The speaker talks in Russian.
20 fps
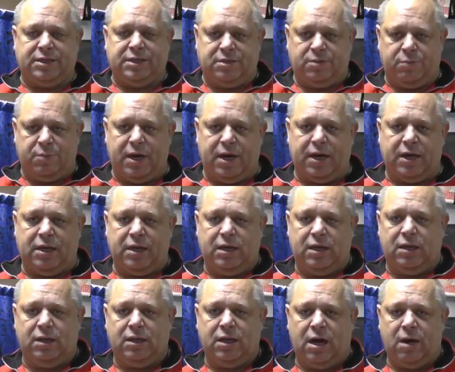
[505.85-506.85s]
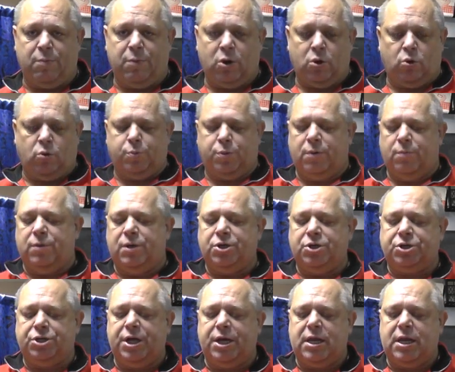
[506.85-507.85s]
от себя и наоборот
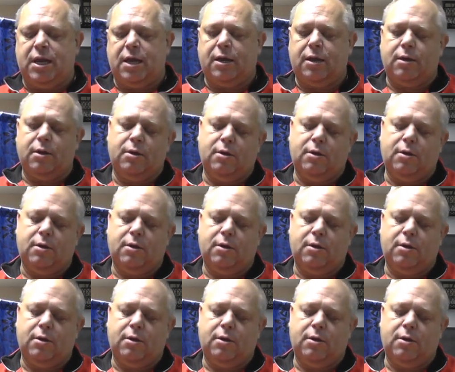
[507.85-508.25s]
приближение